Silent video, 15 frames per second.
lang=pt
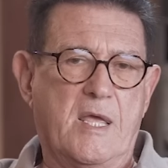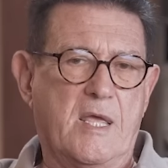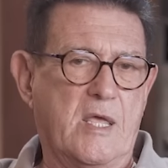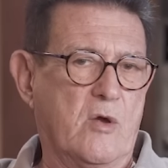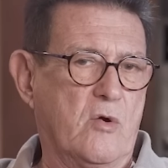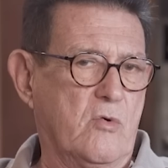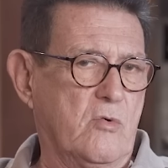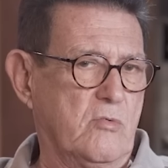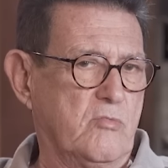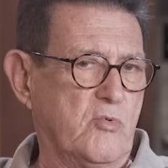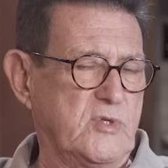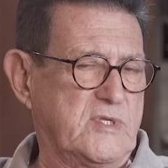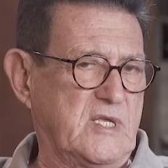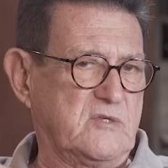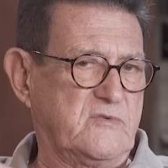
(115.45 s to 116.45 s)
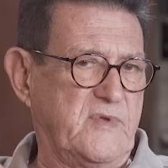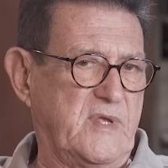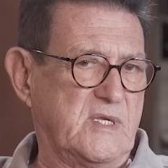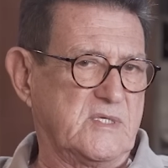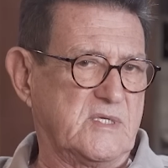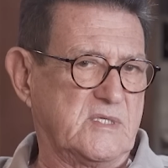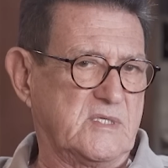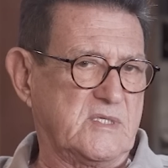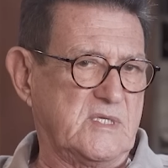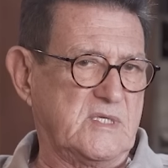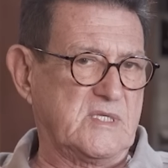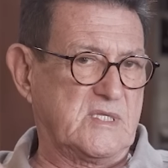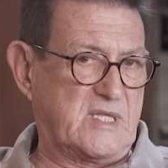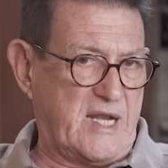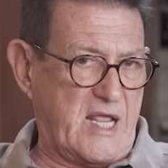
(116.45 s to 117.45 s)
Eu muitas vezes
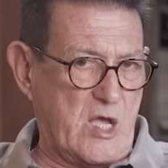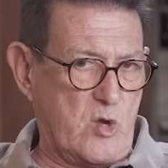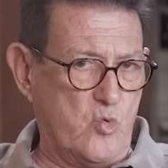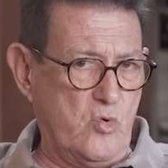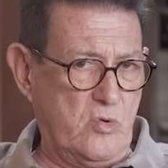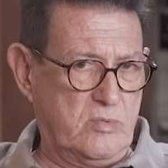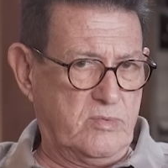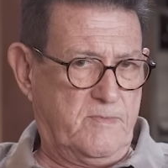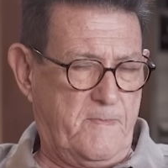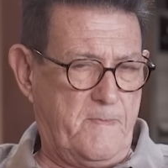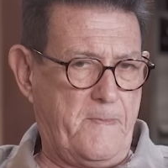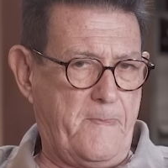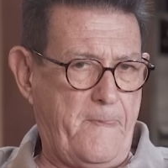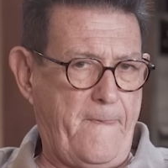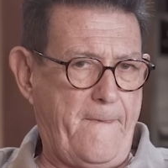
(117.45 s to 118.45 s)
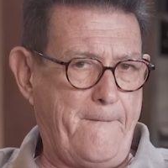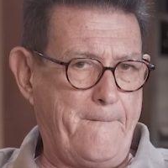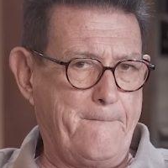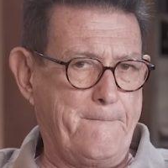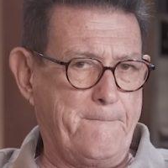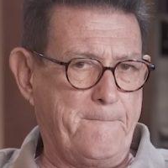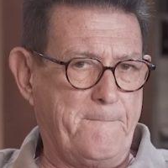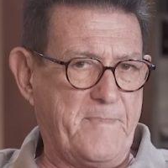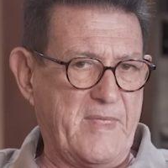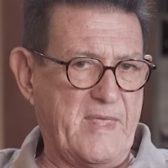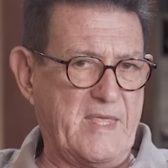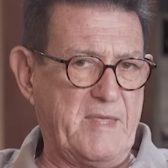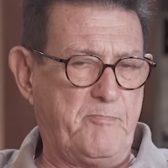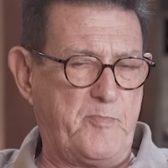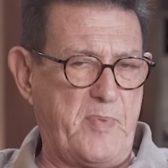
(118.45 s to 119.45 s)
entrego
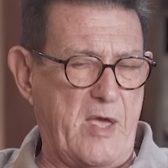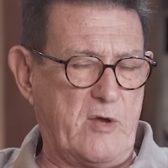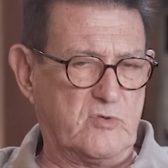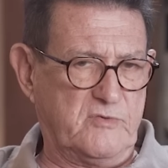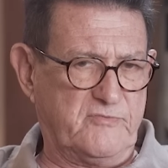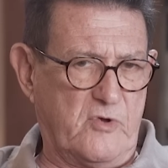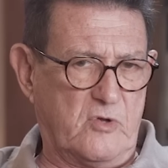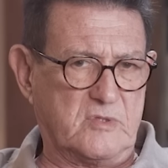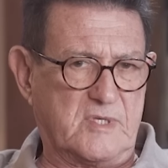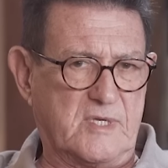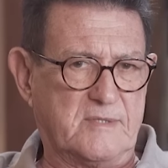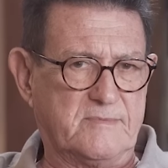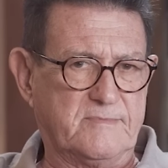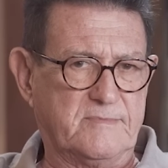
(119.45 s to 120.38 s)
e pego de volta.